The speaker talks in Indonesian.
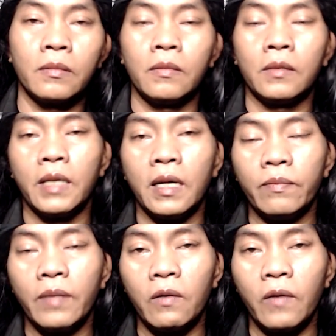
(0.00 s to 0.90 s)

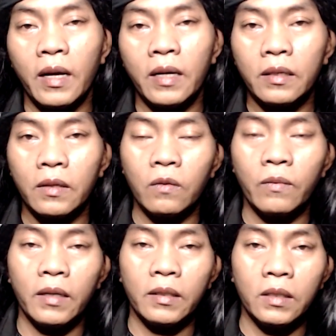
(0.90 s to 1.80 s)
Dan bawaan di
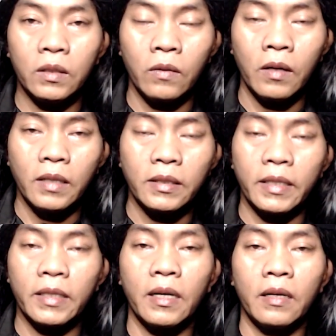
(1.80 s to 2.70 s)
rumah itu
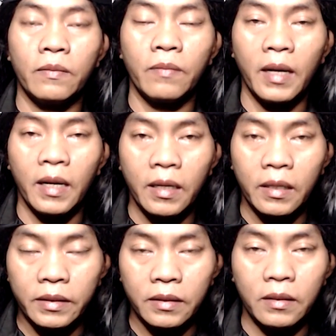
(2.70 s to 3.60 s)
seringkali
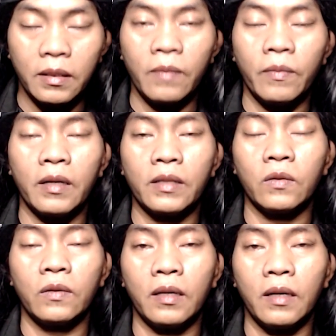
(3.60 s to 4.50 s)
males ya para
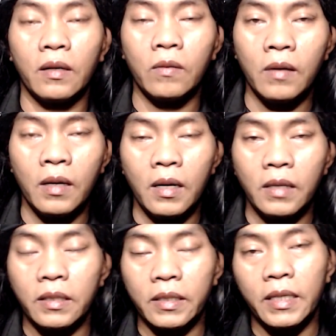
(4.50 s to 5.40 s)
saudaraku,
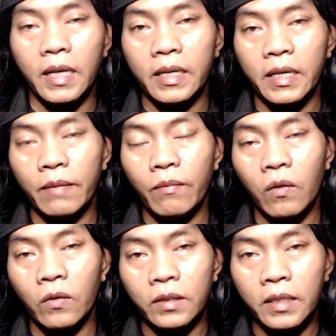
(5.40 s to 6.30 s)
seringkali
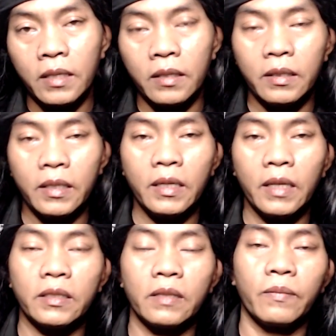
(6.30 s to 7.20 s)
emosi
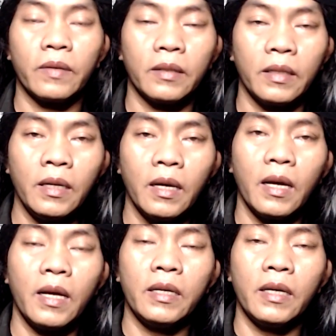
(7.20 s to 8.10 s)
tidak seperti
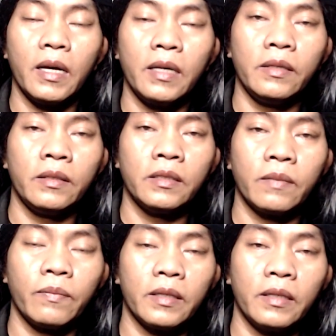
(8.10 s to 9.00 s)
hari-hari
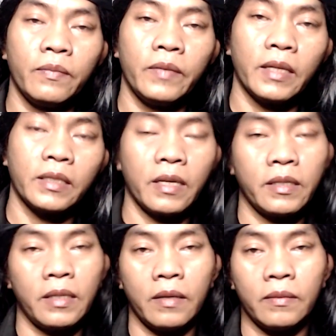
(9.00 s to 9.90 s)
seperti biasanya.